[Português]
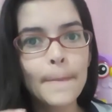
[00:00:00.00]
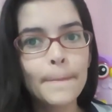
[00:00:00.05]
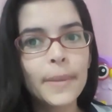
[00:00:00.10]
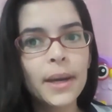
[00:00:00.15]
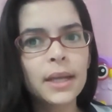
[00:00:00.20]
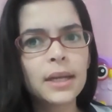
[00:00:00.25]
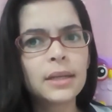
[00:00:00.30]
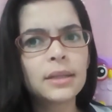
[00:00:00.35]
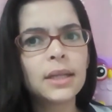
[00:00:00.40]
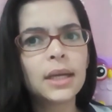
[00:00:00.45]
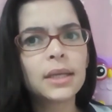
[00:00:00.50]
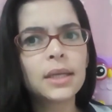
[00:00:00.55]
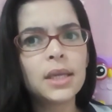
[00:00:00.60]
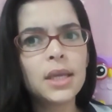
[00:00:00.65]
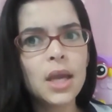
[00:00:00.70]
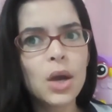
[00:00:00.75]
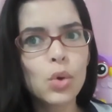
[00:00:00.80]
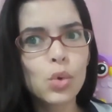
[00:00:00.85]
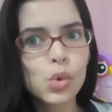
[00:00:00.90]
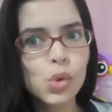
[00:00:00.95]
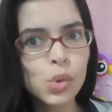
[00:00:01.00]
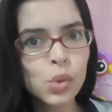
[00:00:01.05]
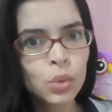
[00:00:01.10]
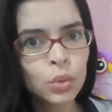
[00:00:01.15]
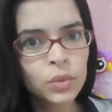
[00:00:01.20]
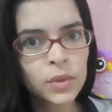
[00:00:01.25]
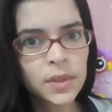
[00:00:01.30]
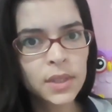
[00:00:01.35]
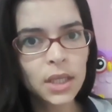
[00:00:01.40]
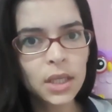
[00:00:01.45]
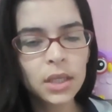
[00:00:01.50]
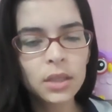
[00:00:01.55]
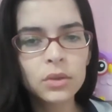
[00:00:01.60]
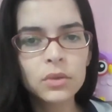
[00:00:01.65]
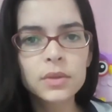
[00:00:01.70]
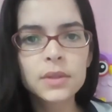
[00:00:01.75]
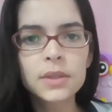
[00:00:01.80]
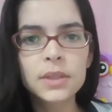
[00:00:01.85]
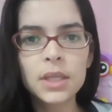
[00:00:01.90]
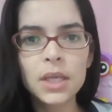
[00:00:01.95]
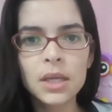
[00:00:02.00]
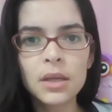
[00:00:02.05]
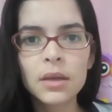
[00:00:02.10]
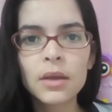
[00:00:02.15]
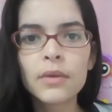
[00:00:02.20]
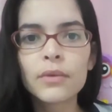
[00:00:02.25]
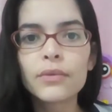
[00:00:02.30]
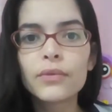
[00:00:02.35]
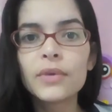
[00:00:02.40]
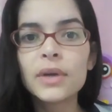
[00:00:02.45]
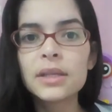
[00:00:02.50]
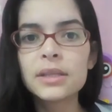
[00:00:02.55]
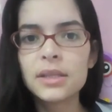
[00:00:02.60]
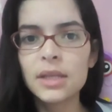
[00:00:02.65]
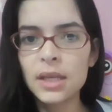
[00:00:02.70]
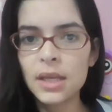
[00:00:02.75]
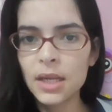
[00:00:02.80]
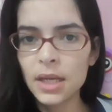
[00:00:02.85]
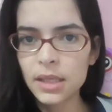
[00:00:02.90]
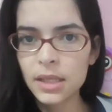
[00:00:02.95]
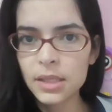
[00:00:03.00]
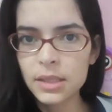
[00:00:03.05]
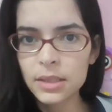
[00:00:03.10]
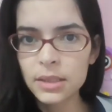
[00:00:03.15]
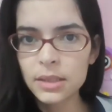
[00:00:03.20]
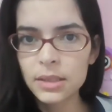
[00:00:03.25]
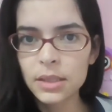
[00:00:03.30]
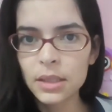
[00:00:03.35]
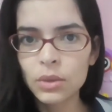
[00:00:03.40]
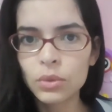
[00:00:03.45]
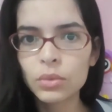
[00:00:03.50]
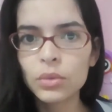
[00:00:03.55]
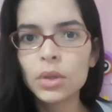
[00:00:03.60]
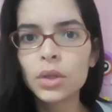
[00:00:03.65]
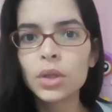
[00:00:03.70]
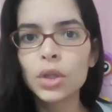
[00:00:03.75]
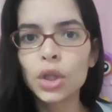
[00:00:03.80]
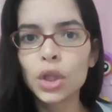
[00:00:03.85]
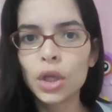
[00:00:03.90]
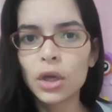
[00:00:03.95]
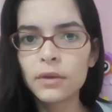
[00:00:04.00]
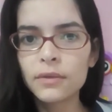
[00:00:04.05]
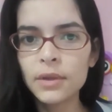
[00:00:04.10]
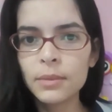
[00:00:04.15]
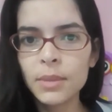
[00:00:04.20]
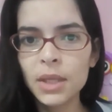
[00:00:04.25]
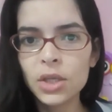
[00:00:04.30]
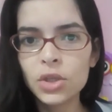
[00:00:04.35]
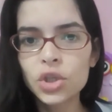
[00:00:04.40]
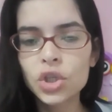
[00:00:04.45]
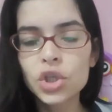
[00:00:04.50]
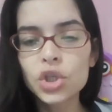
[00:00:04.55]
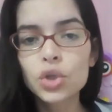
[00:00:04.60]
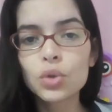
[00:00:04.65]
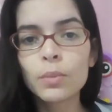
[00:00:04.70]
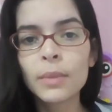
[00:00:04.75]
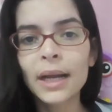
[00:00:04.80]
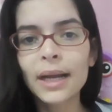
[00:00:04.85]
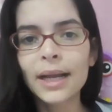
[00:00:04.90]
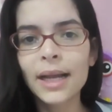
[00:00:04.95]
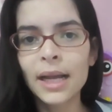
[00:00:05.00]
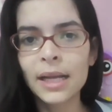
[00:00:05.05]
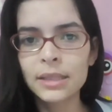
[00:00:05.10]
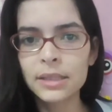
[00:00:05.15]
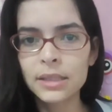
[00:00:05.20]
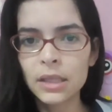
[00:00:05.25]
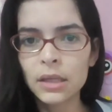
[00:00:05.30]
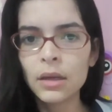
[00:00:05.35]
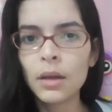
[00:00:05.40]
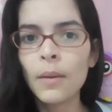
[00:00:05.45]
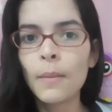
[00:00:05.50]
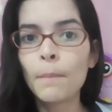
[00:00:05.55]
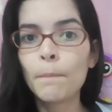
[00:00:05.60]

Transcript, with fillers: para daqui a alguns anos sim fazer a aquisição novamente de uma casa